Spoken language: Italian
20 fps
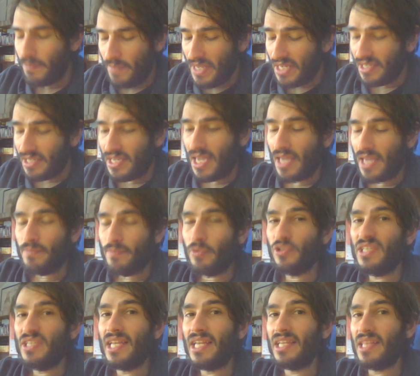perché
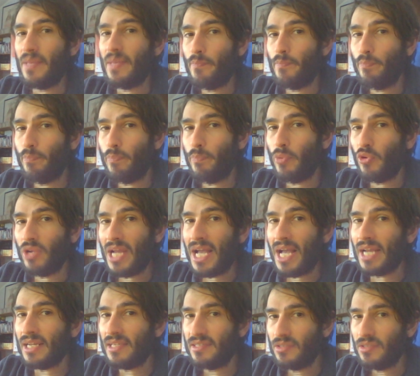potere
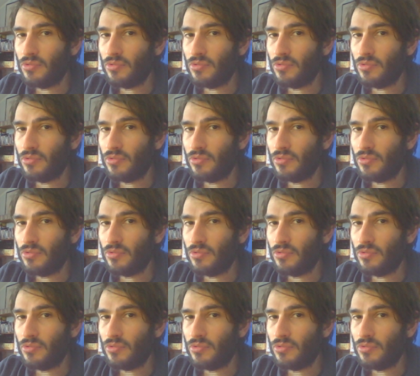temporale,